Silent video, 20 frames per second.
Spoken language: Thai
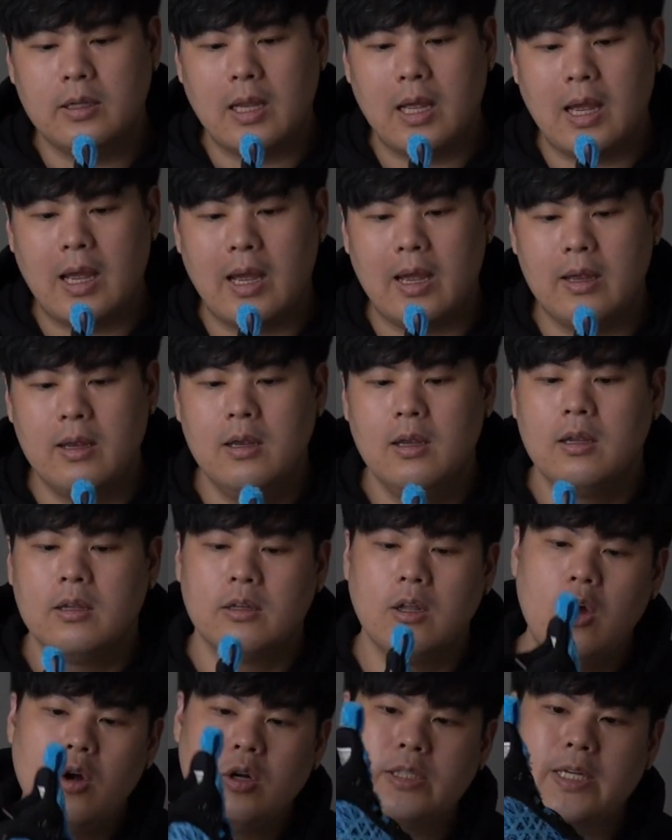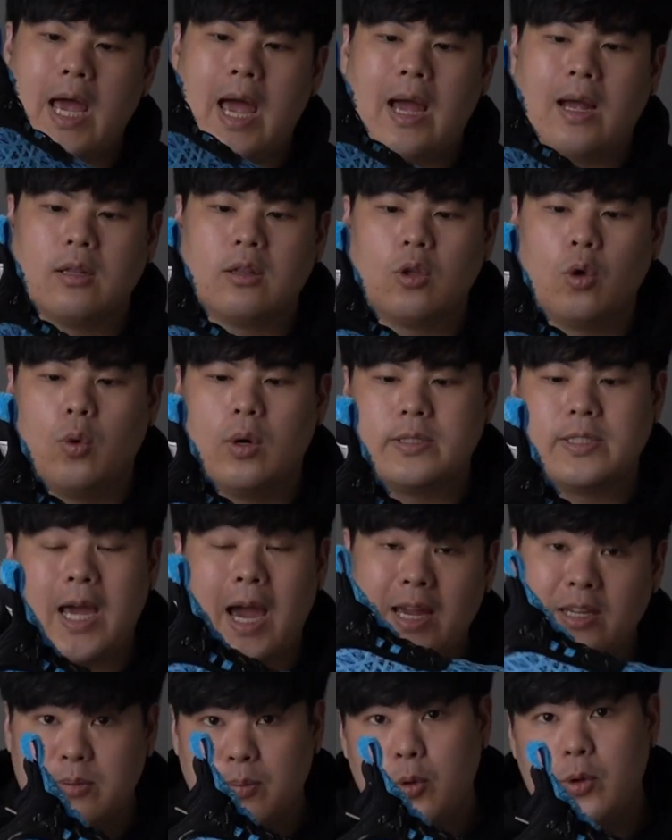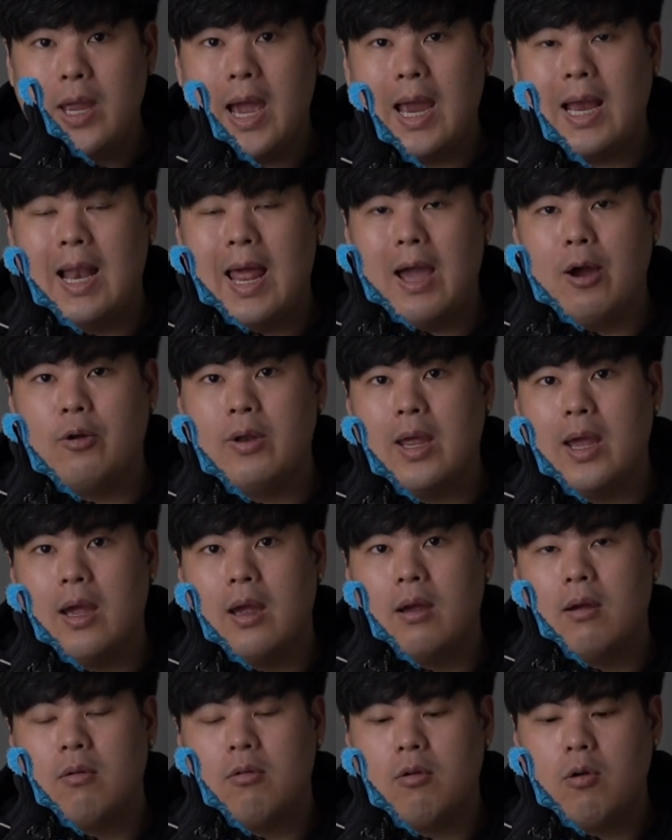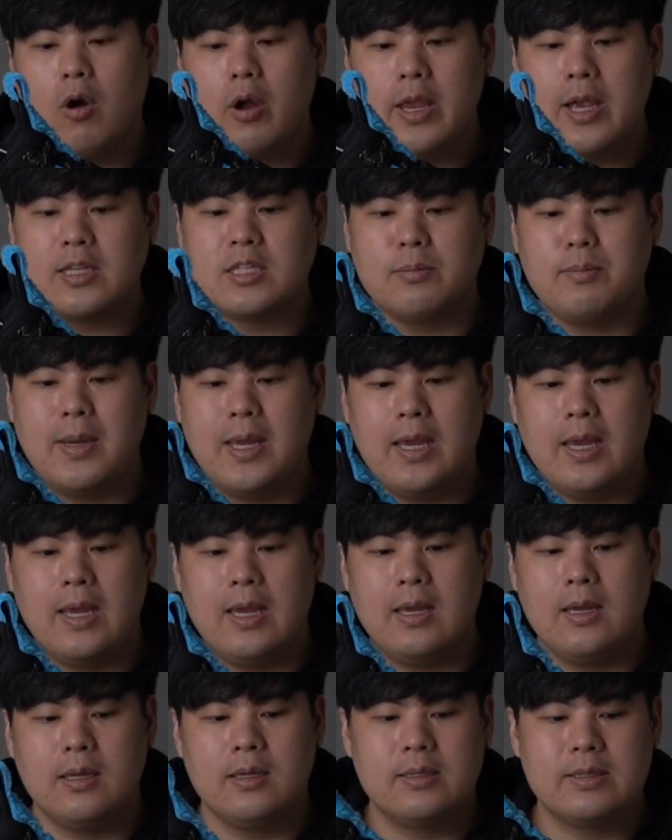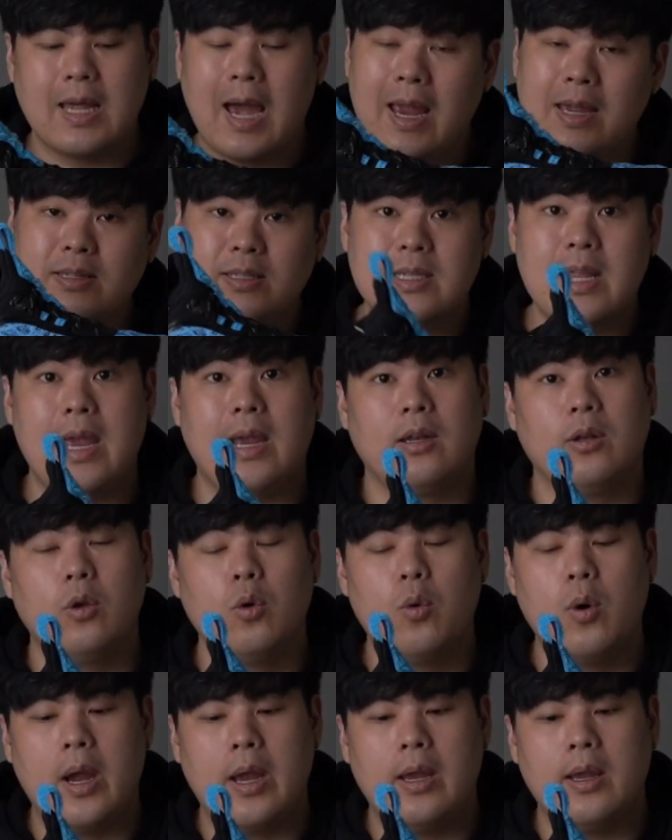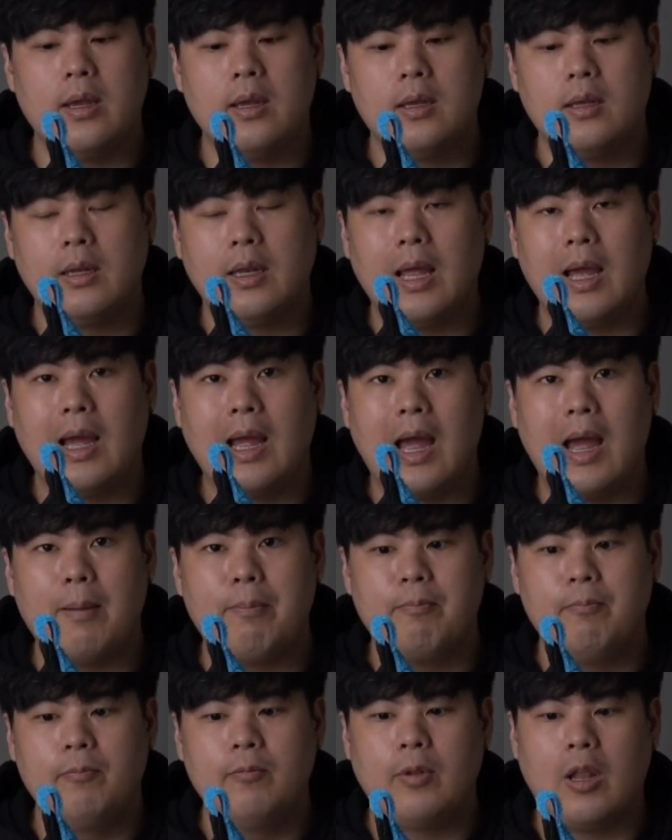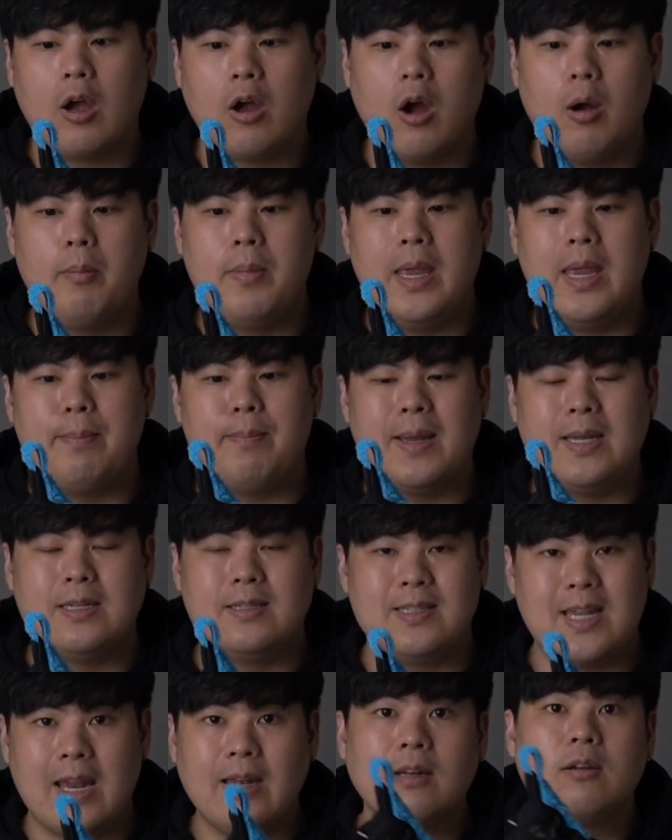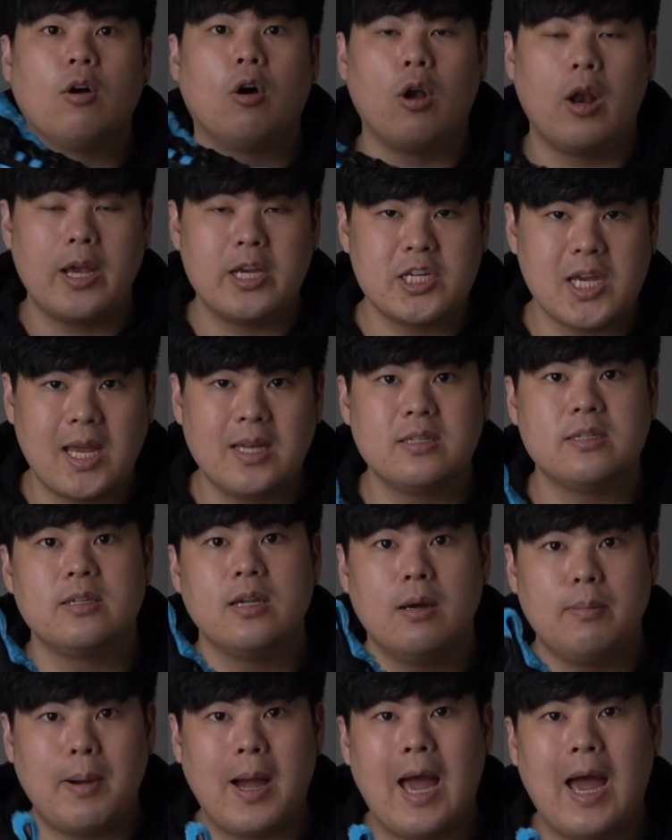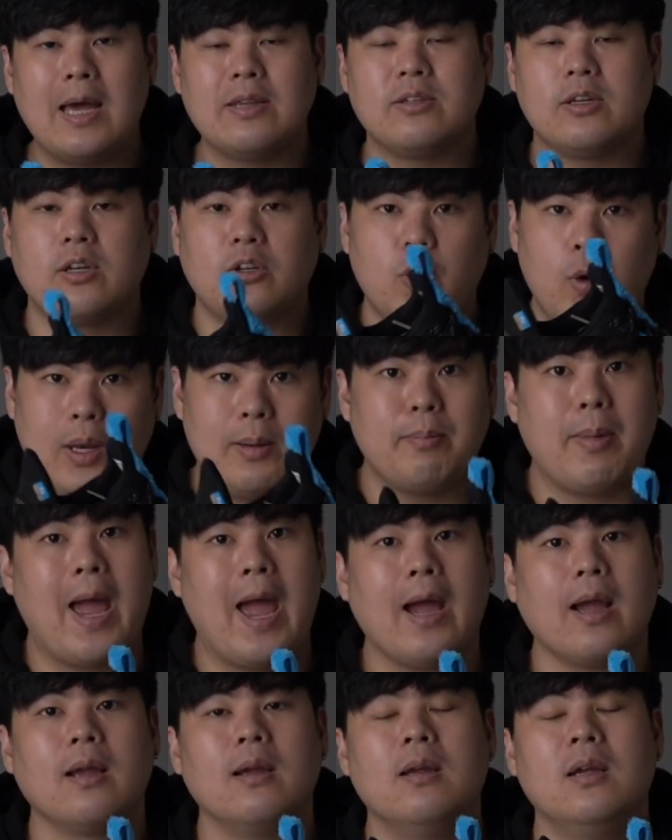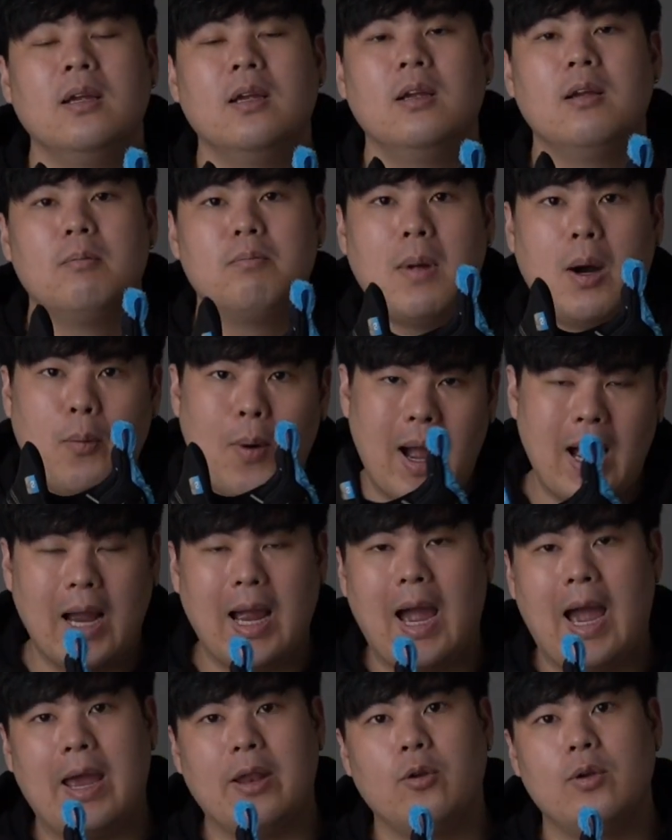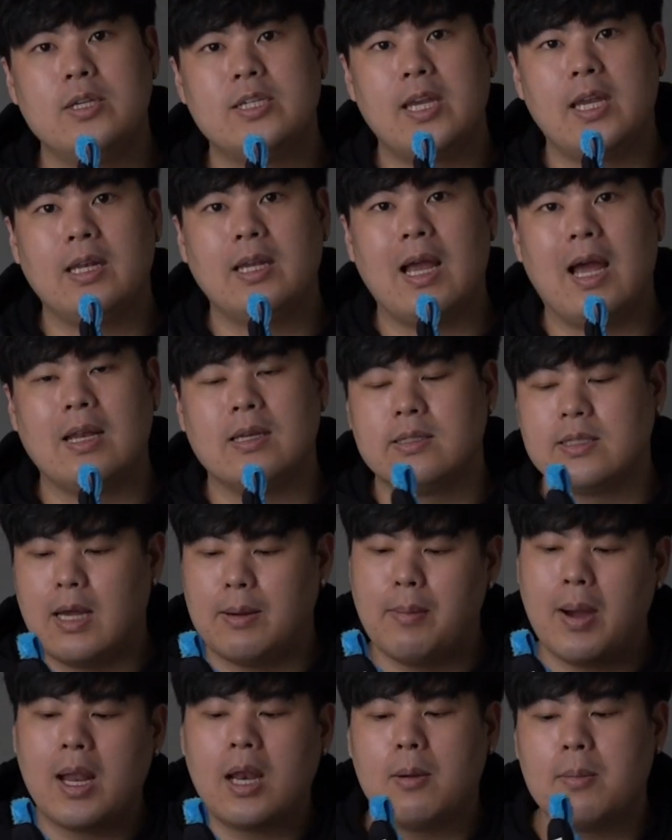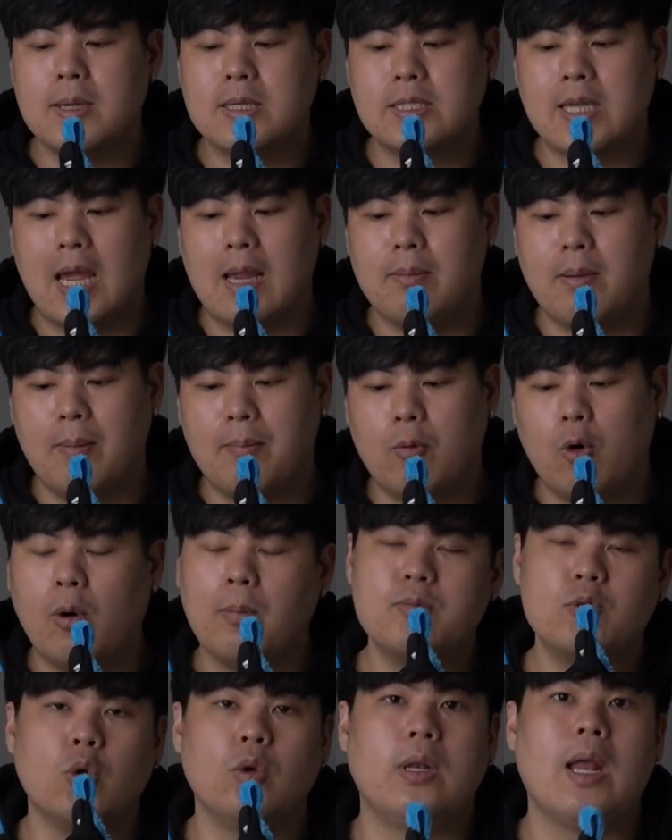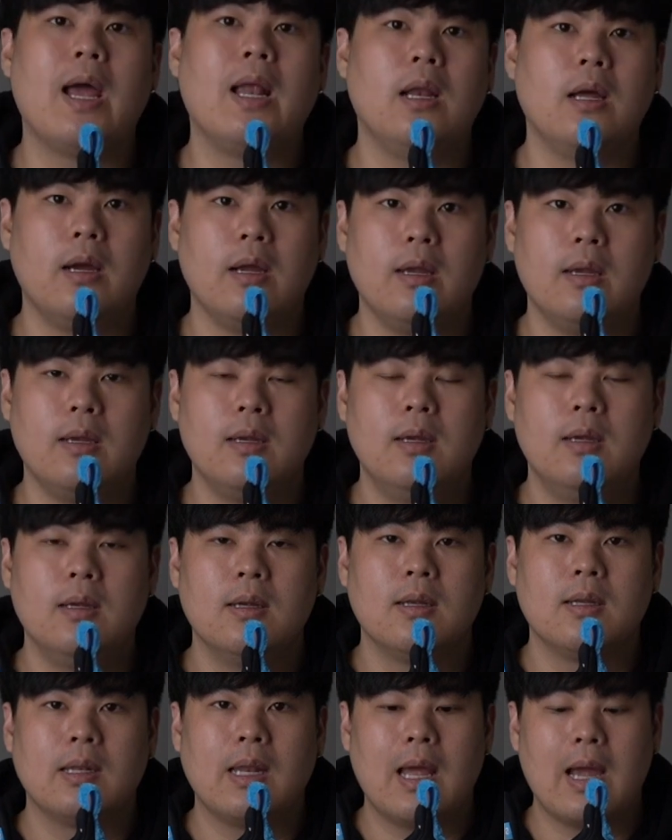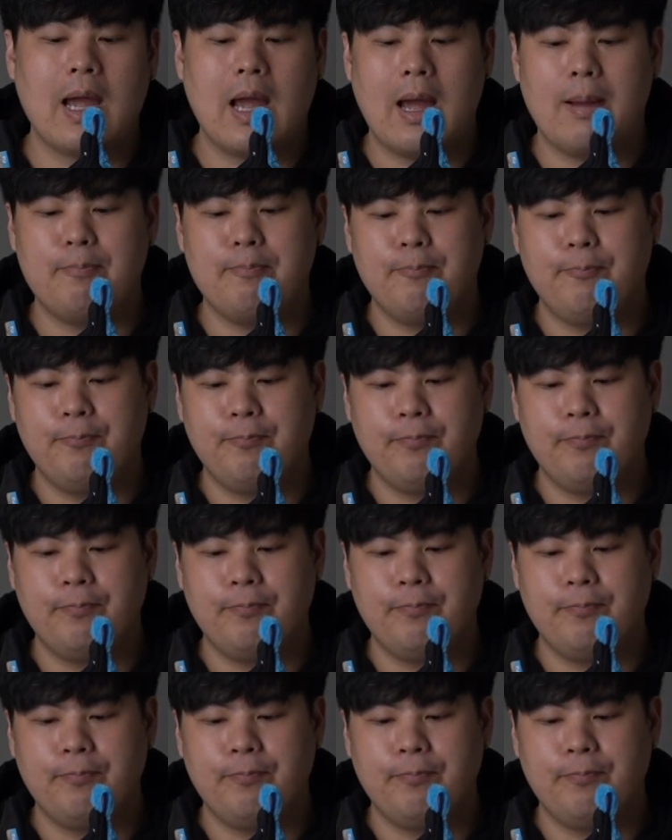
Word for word: นะฮะนอกจากตัวไซส์ผู้ใหญ่แล้วเนี่ย ก็ยังจะมีไซส์เด็กด้วยนะครับแล้วก็มีเป็นเซตคอลเลกชันเสื้อผ้าสตรีทแพ็คมาวางขายด้วยเช่นกัน สามารถเอาไปใส่แบบครบชุดได้เลยนะครับ